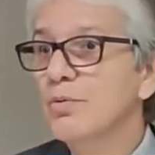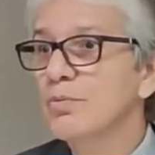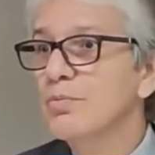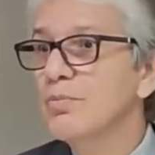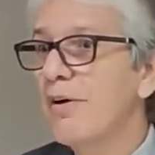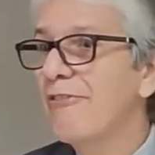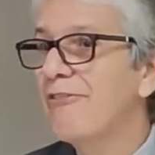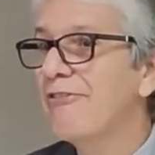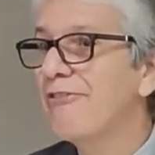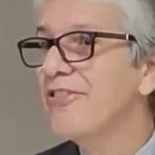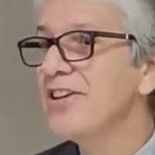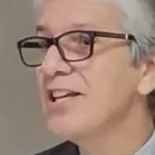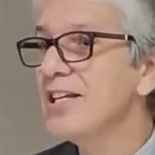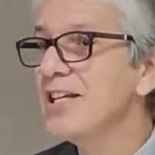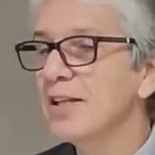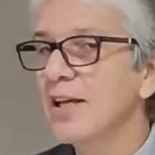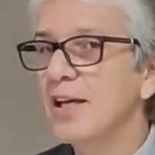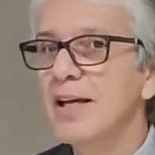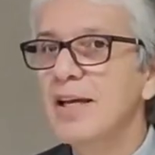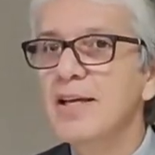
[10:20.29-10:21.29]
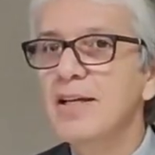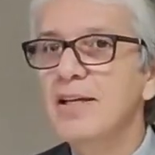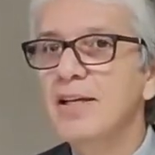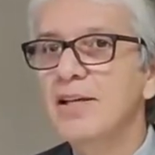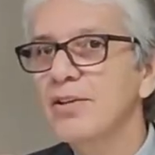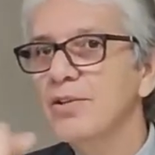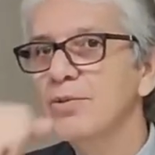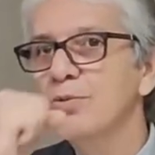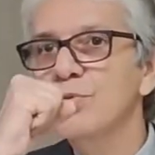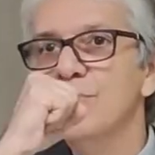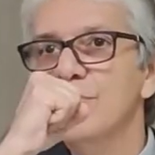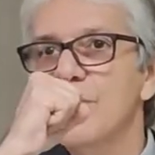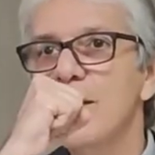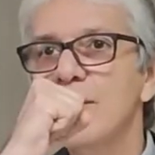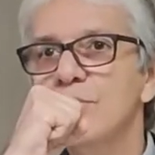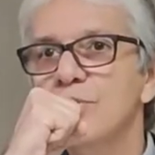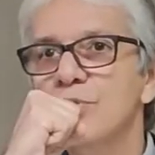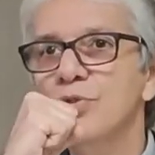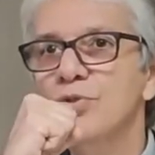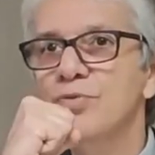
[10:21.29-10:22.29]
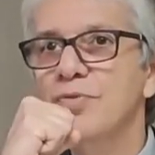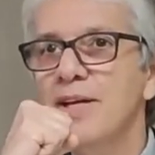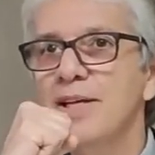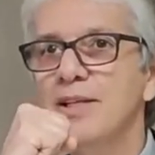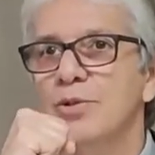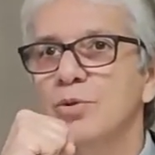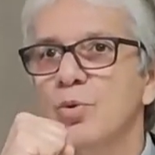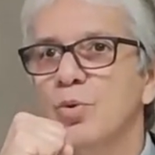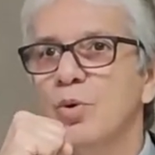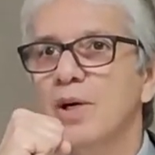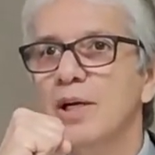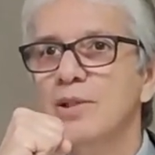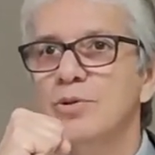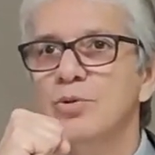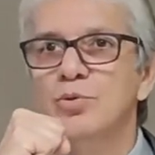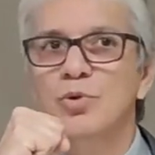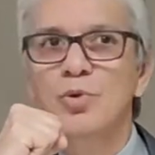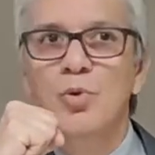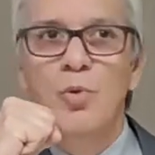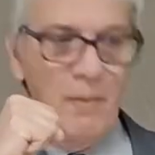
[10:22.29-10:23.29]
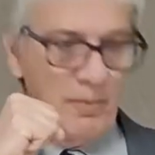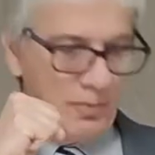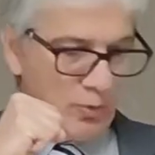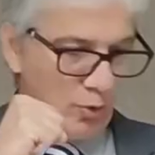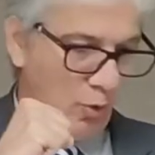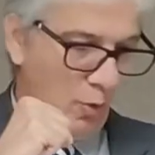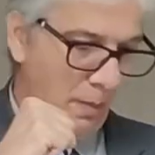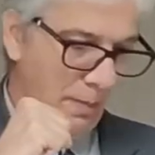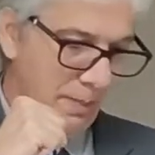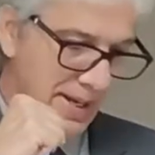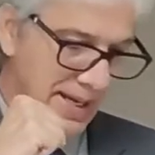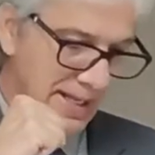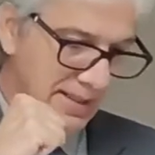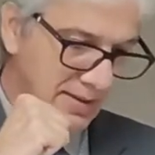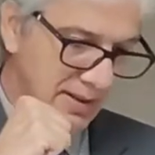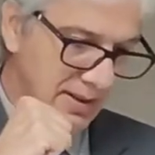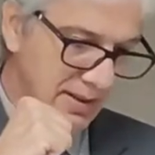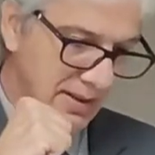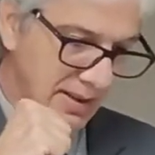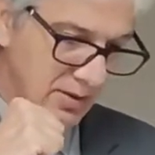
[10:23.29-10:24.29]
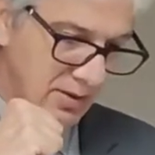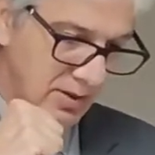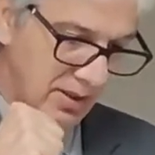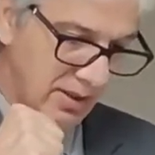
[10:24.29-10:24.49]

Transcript: uma vinda em que os anjos vêm tocando trom, trombeta, né?